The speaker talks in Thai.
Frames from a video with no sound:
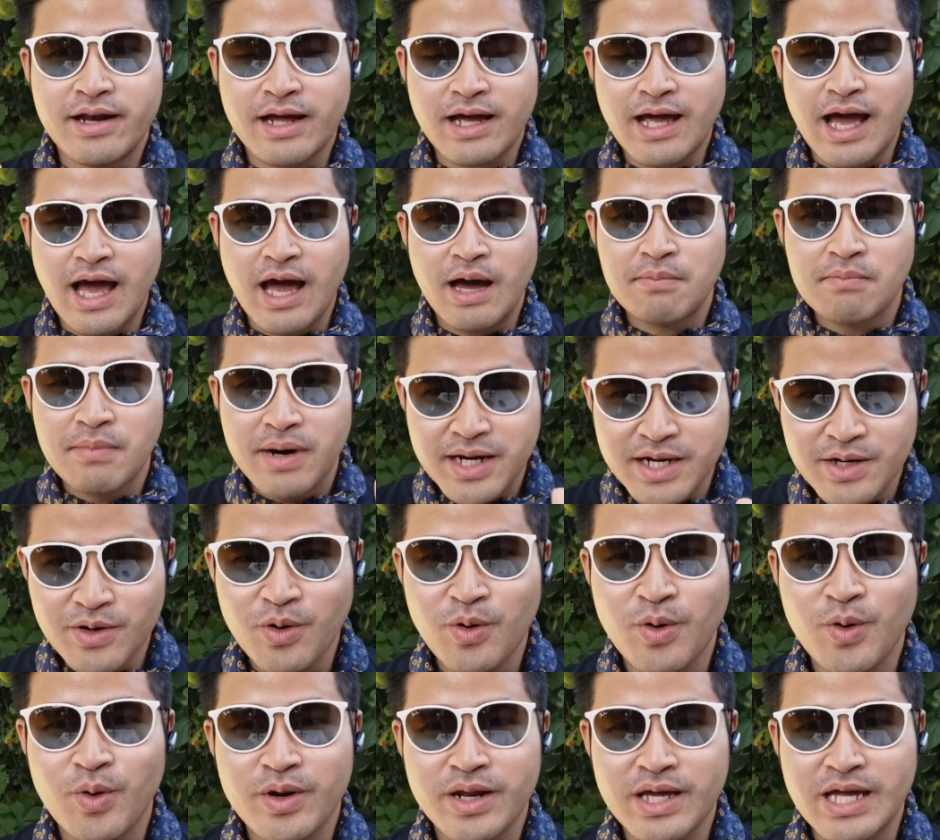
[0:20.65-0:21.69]
นะคะมโน
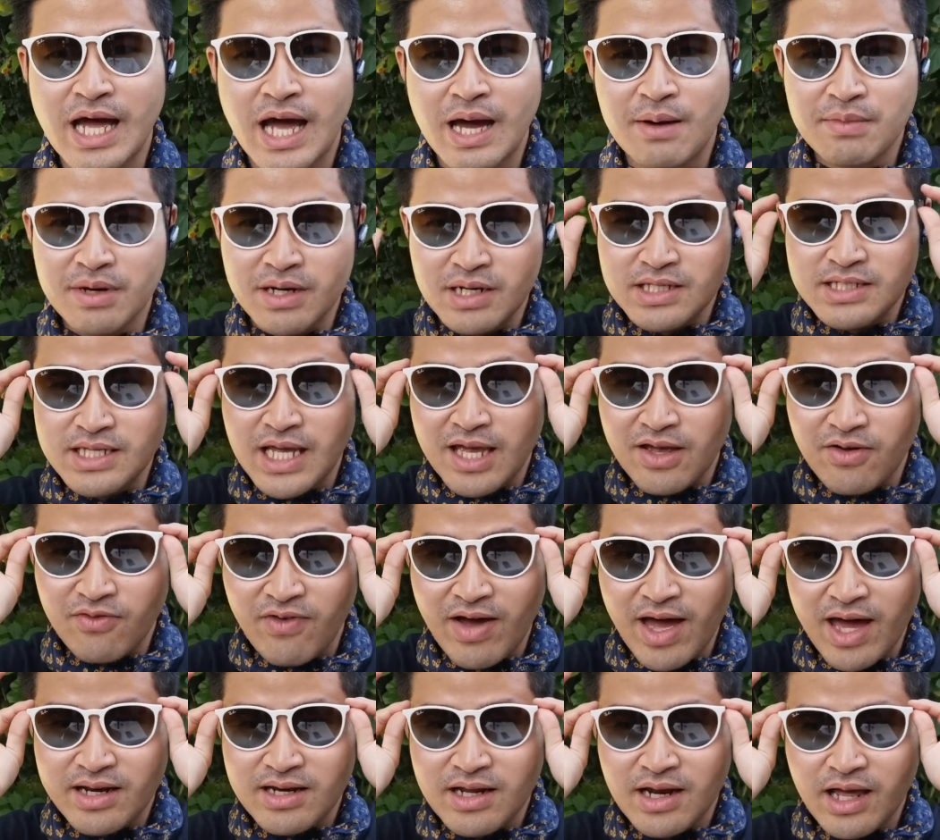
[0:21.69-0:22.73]
นะคะ เหมือนใส่
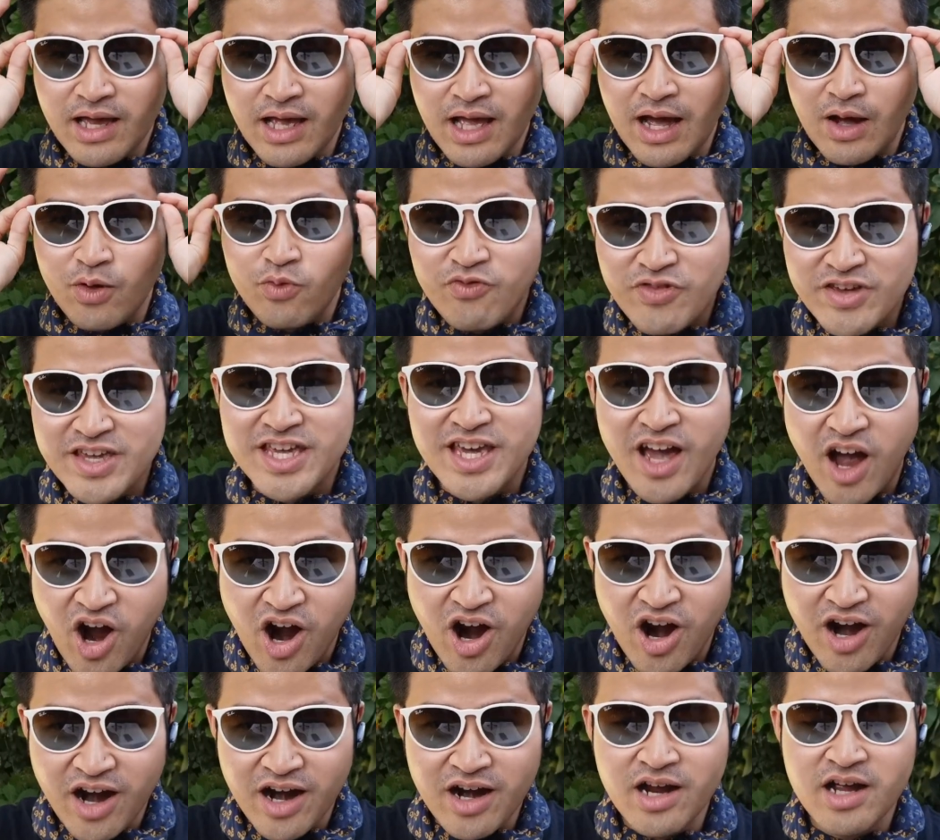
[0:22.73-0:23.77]
แว่นอะไรคะ
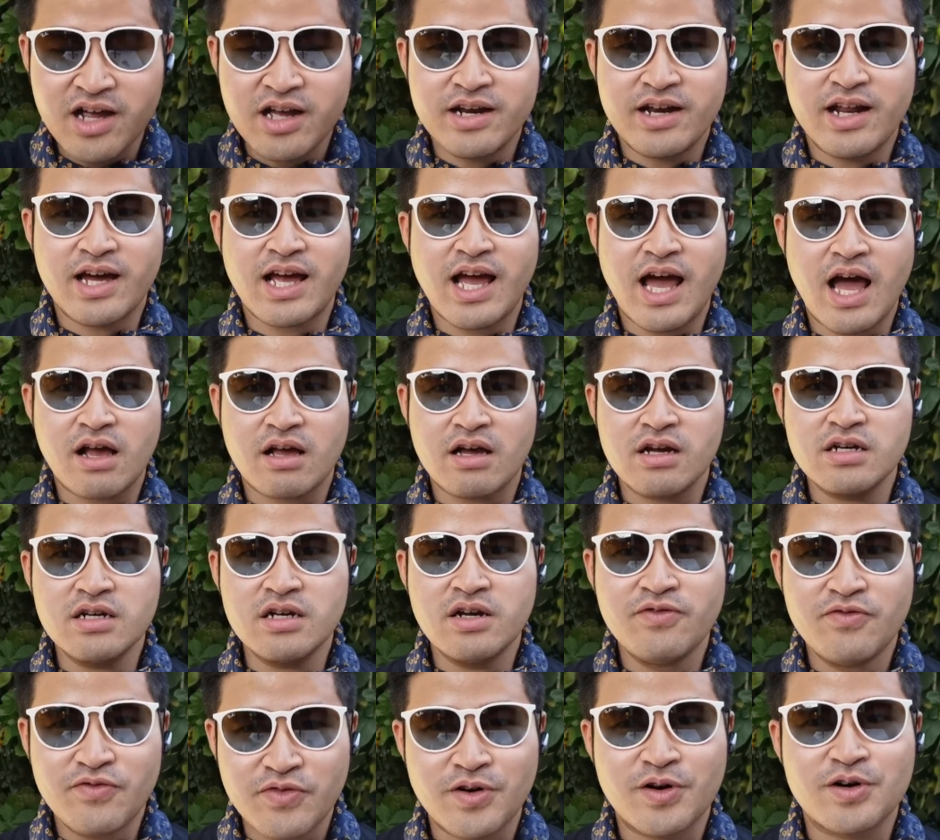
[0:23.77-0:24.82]
VR นะคะก็
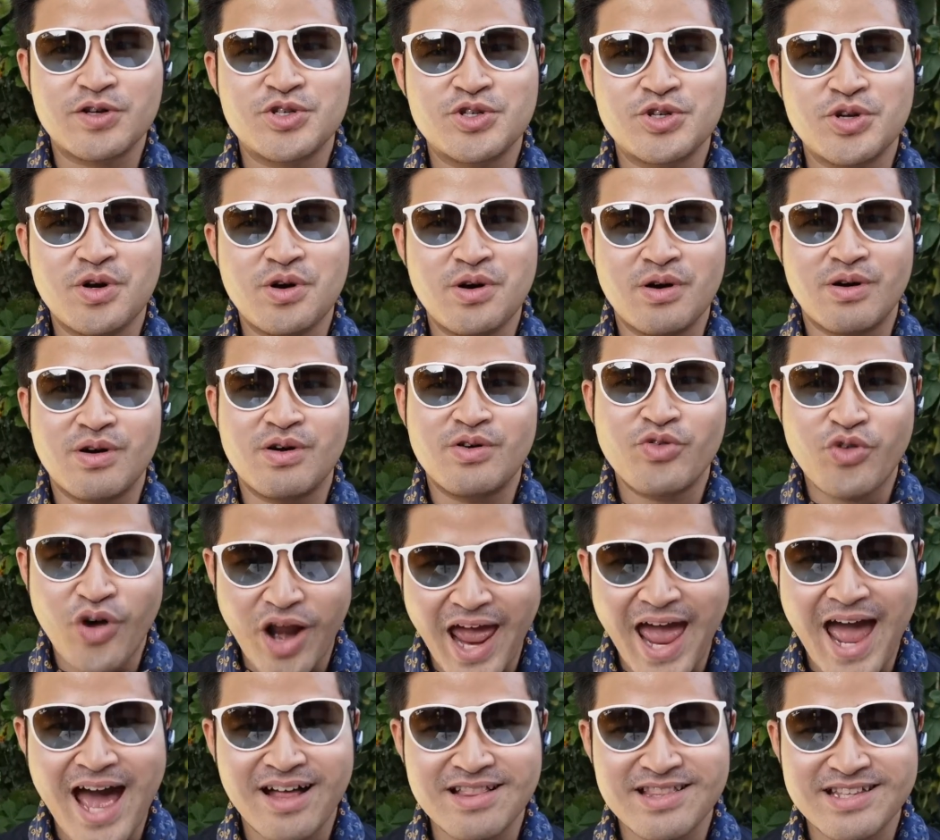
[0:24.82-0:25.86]
คือ virtual
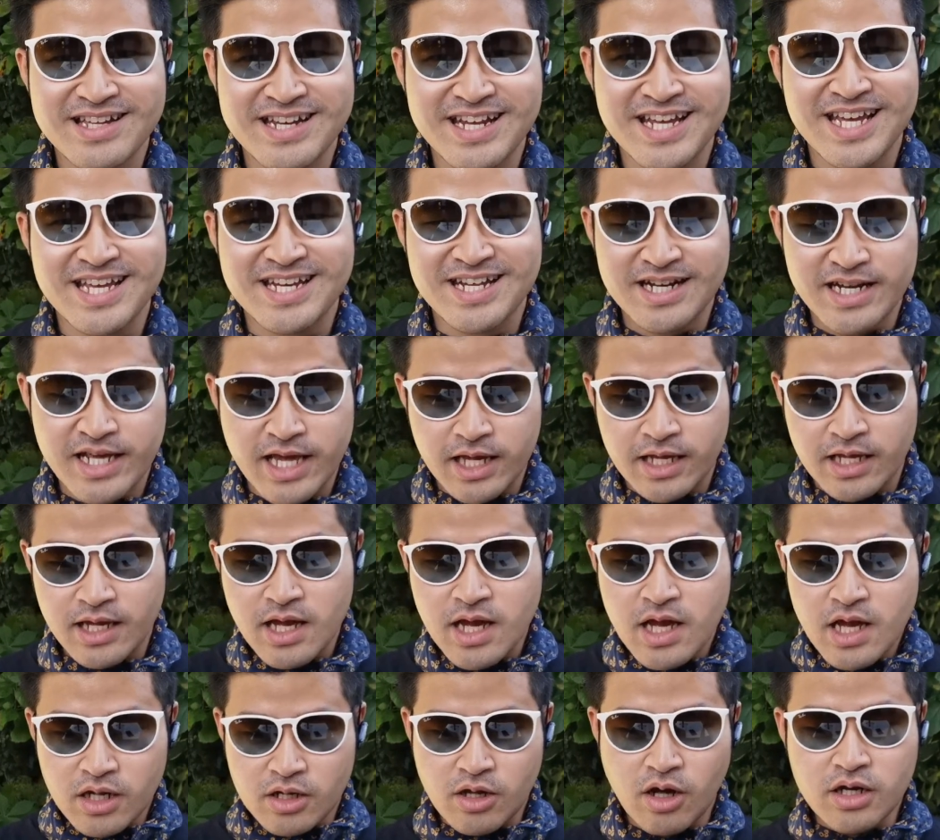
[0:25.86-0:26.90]
reality นั่นเอง
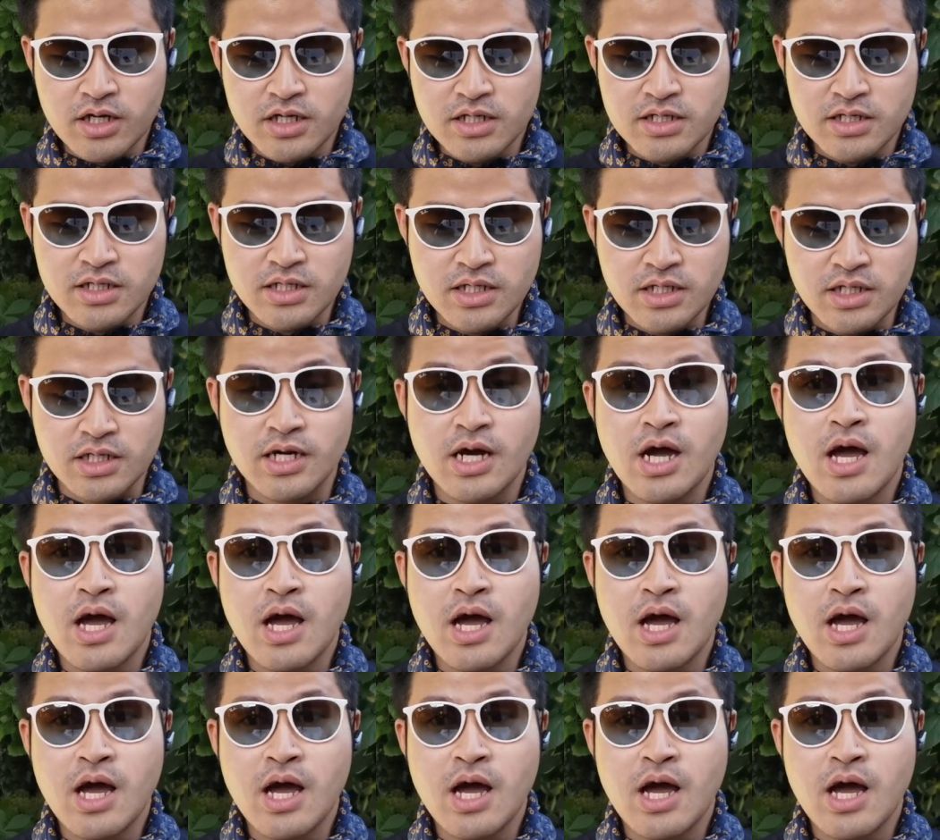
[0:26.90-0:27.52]
ก็คือ